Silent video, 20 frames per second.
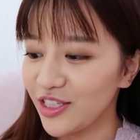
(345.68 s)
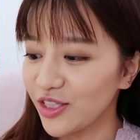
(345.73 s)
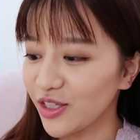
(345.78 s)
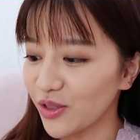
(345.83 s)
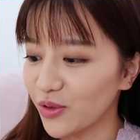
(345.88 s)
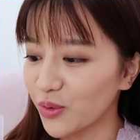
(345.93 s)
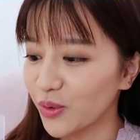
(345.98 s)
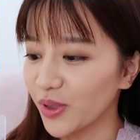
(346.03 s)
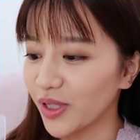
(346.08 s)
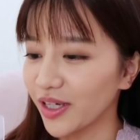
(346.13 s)
いい
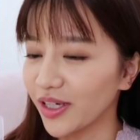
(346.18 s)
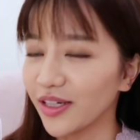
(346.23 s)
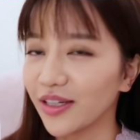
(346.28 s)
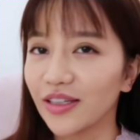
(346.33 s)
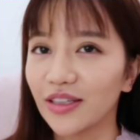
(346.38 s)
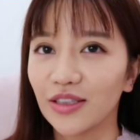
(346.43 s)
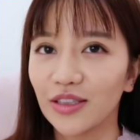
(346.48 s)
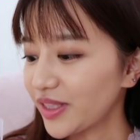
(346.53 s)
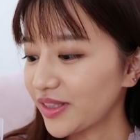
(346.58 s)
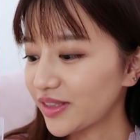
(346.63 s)
なこれ
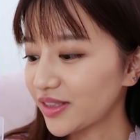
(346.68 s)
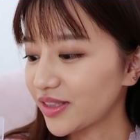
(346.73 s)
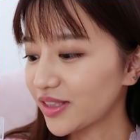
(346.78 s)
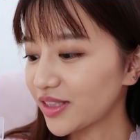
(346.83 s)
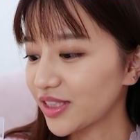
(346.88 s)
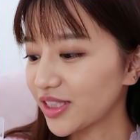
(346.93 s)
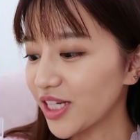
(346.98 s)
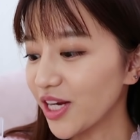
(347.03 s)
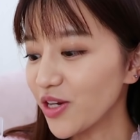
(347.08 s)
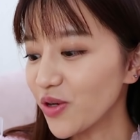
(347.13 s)
めっ
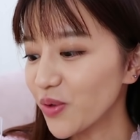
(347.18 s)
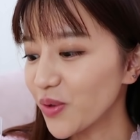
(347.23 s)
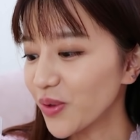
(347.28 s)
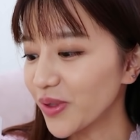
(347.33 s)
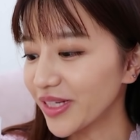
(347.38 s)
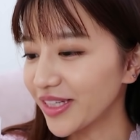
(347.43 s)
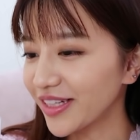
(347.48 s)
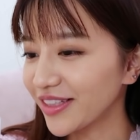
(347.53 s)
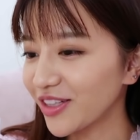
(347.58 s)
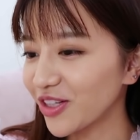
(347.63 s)
ちゃ汚
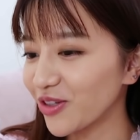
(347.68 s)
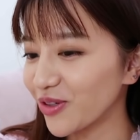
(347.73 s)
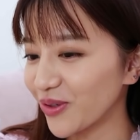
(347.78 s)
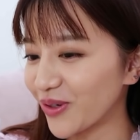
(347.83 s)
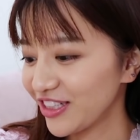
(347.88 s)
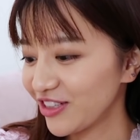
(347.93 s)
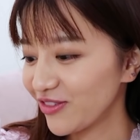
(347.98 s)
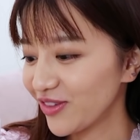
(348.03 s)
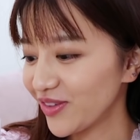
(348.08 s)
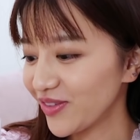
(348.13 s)
れ出てるよ
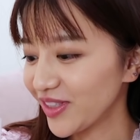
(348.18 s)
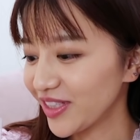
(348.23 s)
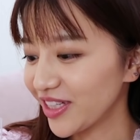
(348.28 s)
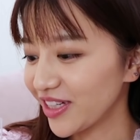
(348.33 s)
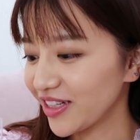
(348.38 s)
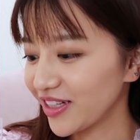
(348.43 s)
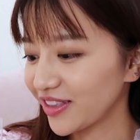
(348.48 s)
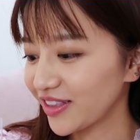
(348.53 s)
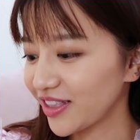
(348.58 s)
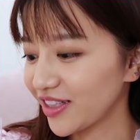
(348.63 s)
今まで
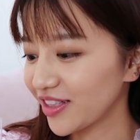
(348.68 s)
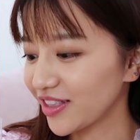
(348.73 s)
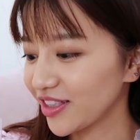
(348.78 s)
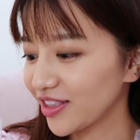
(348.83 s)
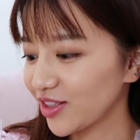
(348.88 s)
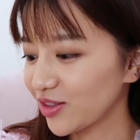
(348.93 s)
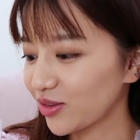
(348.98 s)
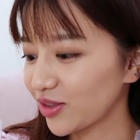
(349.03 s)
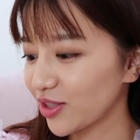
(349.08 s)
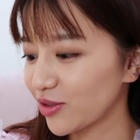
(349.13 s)
洗ってあげ
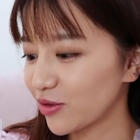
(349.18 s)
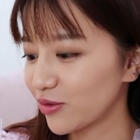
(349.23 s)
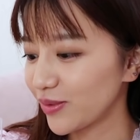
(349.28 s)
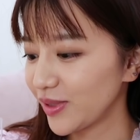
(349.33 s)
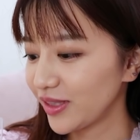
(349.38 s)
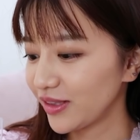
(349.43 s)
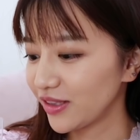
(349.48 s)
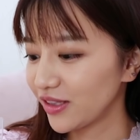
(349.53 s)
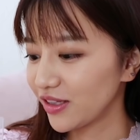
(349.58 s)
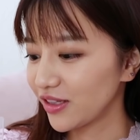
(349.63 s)
なくてご
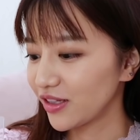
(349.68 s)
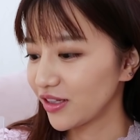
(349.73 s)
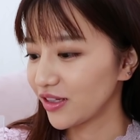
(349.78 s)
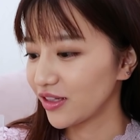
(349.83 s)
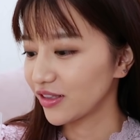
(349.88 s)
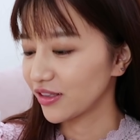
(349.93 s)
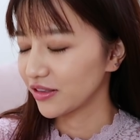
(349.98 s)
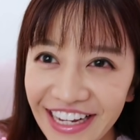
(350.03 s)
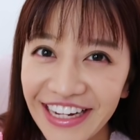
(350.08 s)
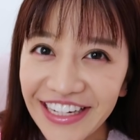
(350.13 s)
めん
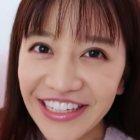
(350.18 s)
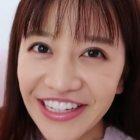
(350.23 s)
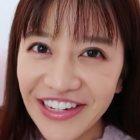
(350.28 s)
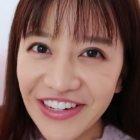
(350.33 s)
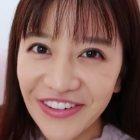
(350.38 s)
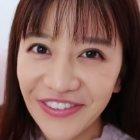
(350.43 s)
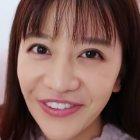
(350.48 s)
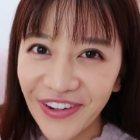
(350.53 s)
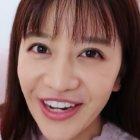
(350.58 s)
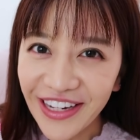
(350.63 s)
ねさっき
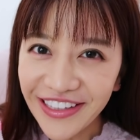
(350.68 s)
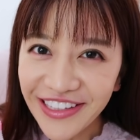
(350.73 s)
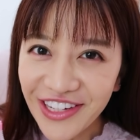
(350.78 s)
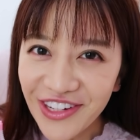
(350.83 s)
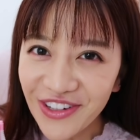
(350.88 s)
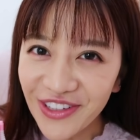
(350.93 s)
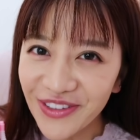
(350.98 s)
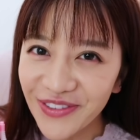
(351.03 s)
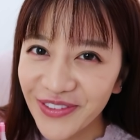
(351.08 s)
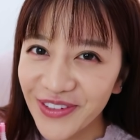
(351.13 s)
のパンデ
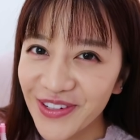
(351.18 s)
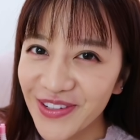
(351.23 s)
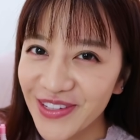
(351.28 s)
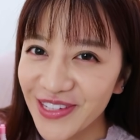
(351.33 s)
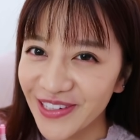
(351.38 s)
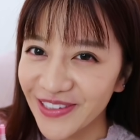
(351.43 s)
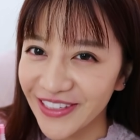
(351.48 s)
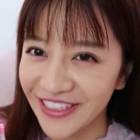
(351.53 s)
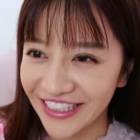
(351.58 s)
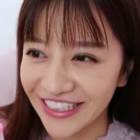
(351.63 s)
の
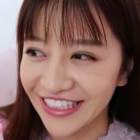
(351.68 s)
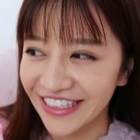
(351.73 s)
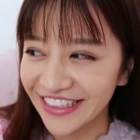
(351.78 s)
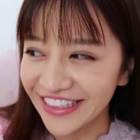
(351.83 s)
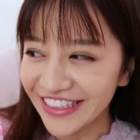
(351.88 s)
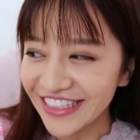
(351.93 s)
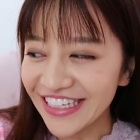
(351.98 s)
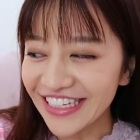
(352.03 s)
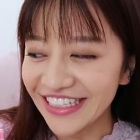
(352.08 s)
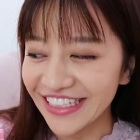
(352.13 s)
スポンジより全
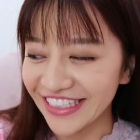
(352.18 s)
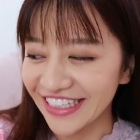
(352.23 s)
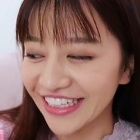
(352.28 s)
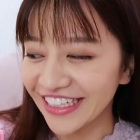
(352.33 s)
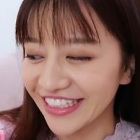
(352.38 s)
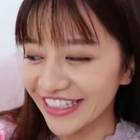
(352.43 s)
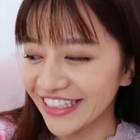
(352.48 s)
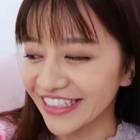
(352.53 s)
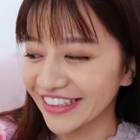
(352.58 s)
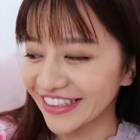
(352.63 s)
然汚
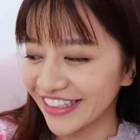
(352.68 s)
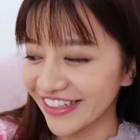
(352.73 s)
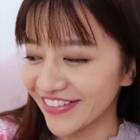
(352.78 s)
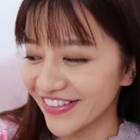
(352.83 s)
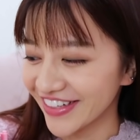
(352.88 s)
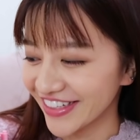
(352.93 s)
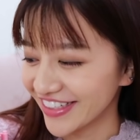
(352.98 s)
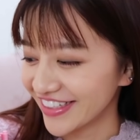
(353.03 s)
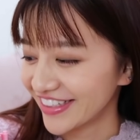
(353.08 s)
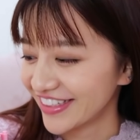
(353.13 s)
かった
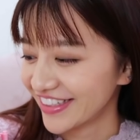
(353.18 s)
わ